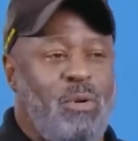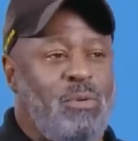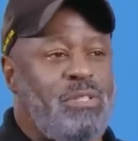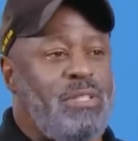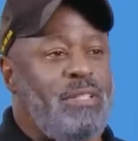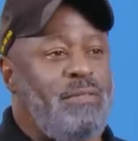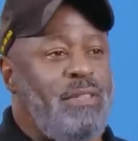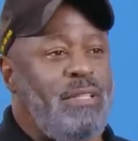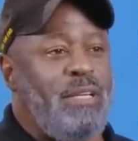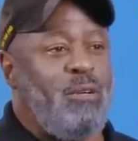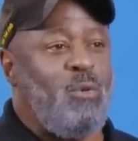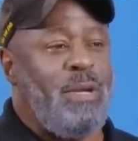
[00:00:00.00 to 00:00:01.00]
all'interno
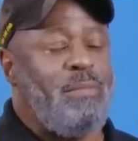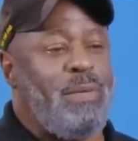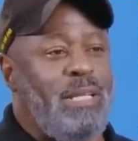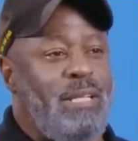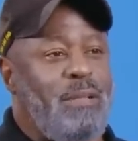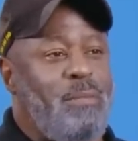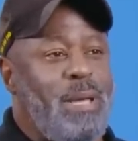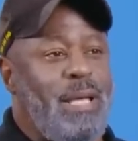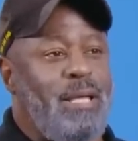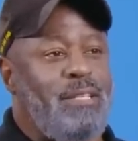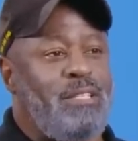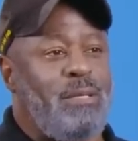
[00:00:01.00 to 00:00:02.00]
delle camerate.
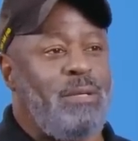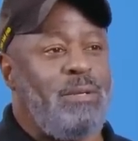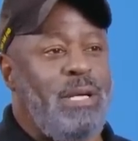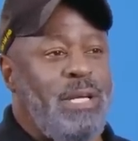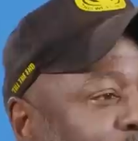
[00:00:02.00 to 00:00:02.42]
Quindi non